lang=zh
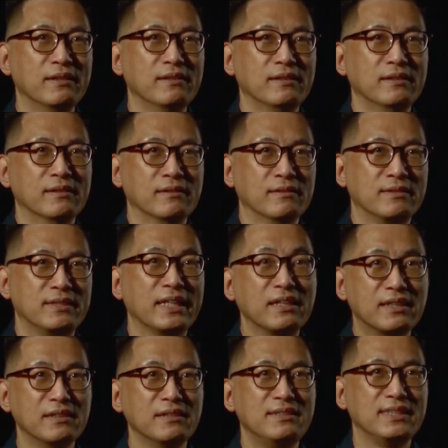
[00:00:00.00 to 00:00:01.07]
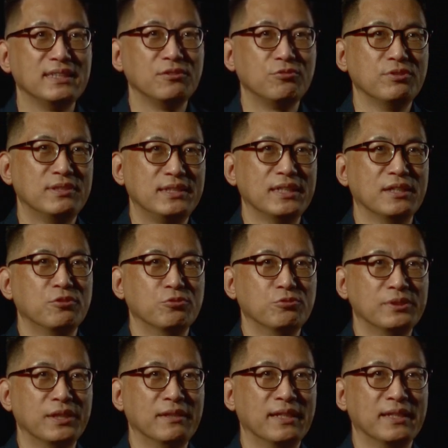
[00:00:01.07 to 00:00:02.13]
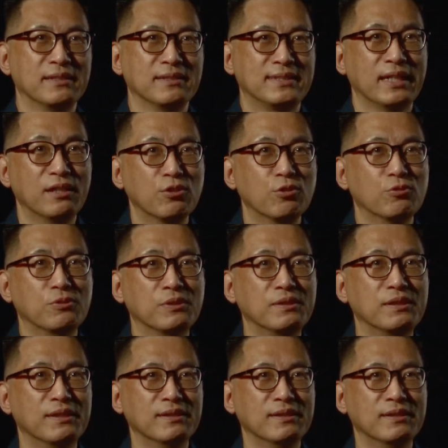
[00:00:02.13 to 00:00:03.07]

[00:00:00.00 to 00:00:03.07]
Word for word: 呃新科技去介入人类的生活，